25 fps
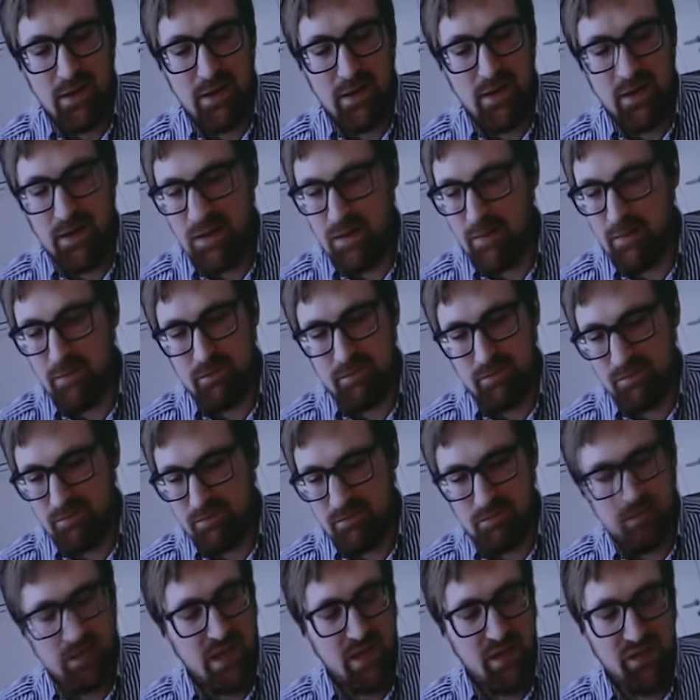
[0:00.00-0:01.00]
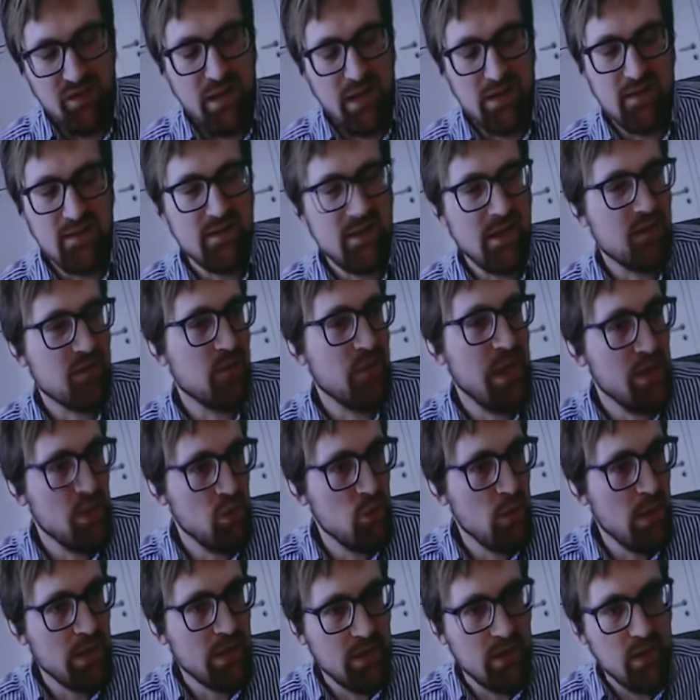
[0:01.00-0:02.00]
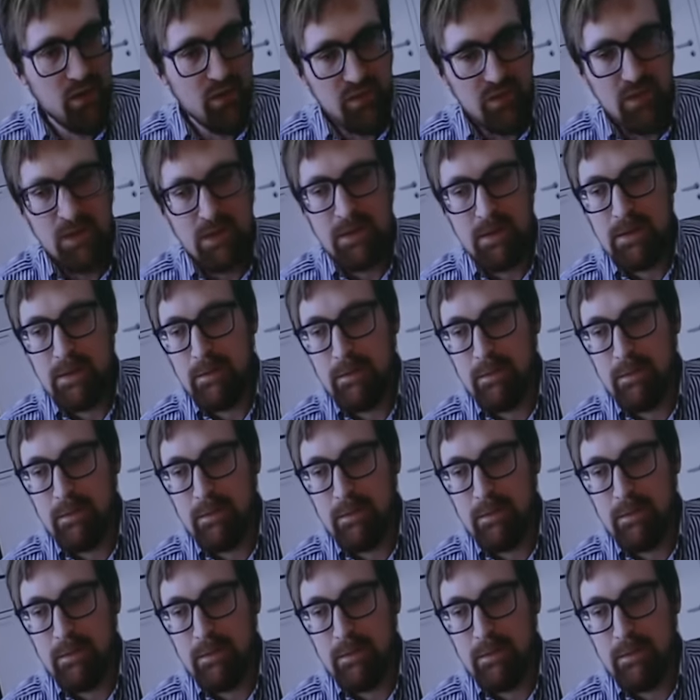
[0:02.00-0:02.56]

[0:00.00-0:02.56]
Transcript: äh, man erfährt einen sexuellen Übergriff